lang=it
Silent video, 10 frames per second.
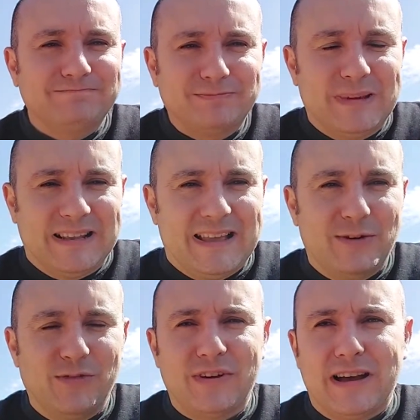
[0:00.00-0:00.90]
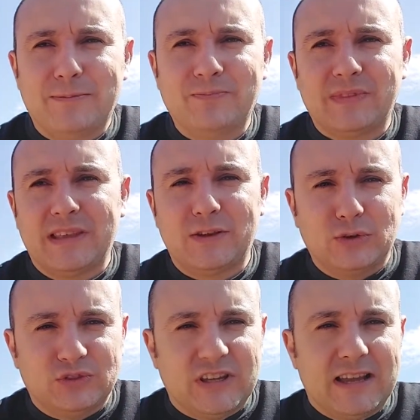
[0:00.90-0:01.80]
perché lo fa? Che
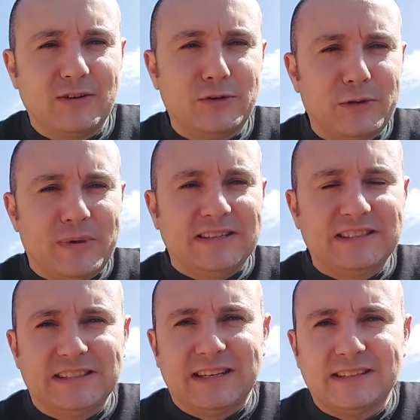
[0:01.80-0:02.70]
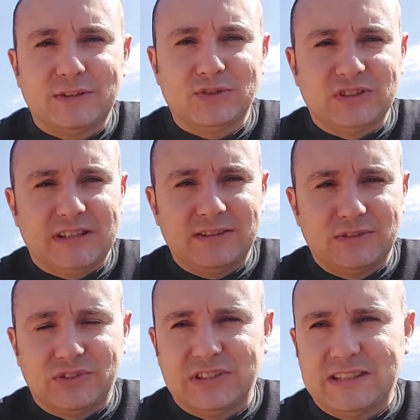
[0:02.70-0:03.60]
cos'è? Come mai si gratta così tanto
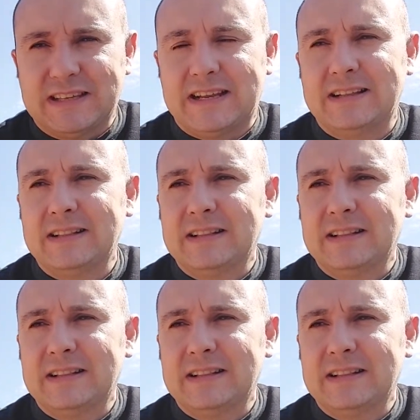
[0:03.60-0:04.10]
il sedere?